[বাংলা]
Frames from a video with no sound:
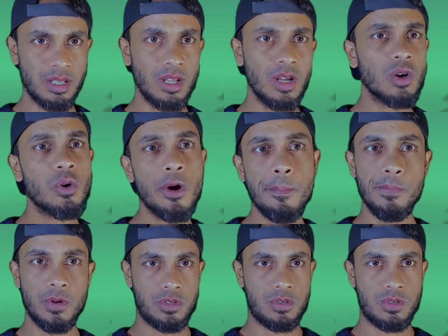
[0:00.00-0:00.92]
কম্বল
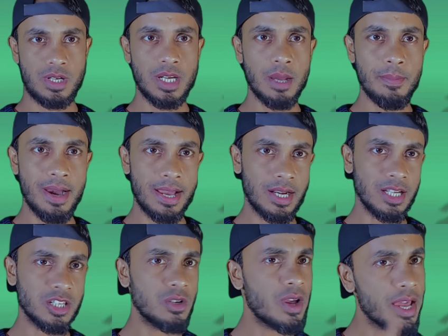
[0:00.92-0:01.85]
চোর এটা ভাইরাল
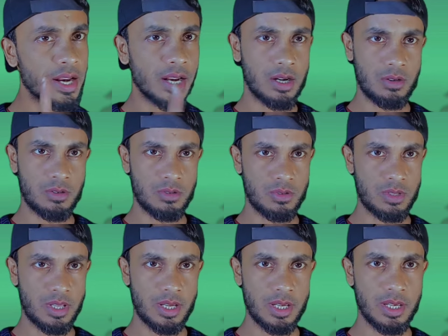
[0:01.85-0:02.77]
ছিল অ্যানালগ যুগ
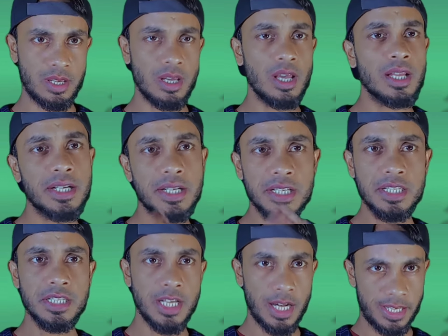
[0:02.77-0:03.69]
থেকেই
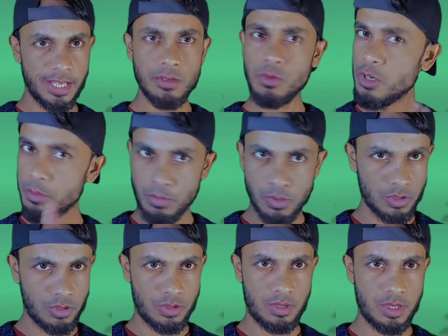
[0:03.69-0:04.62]
ডিজিটালে এর কোনোই
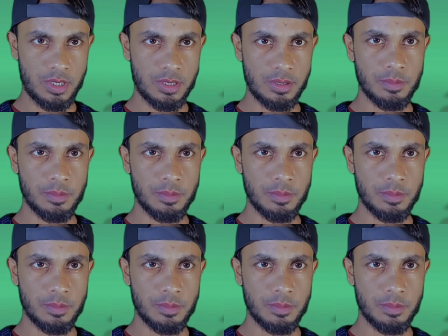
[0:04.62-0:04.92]
প্রয়োজন নেই